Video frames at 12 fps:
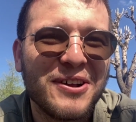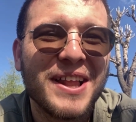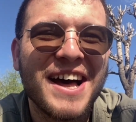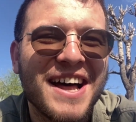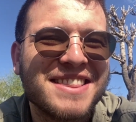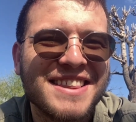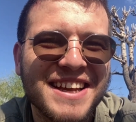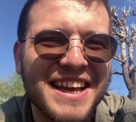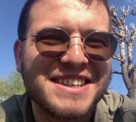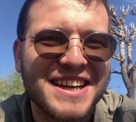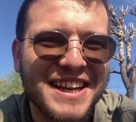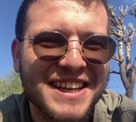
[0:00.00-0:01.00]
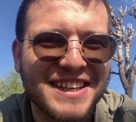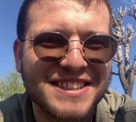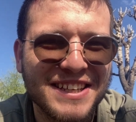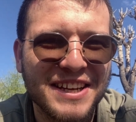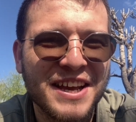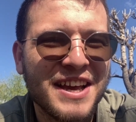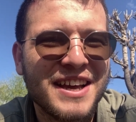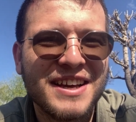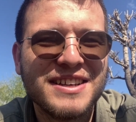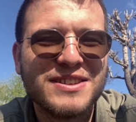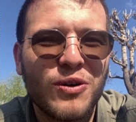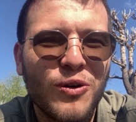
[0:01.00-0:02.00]
yola atla geç arkadaşlar
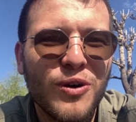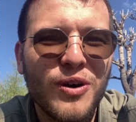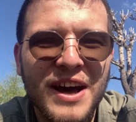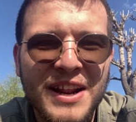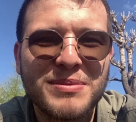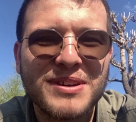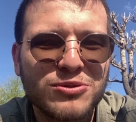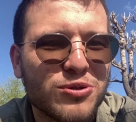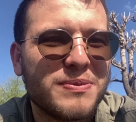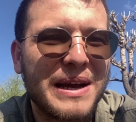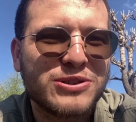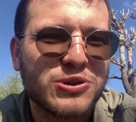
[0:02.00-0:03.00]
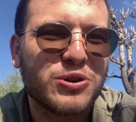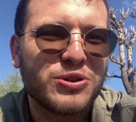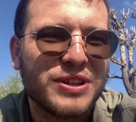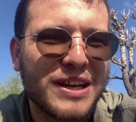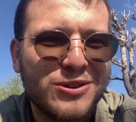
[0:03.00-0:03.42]
o araba durmak zorunda.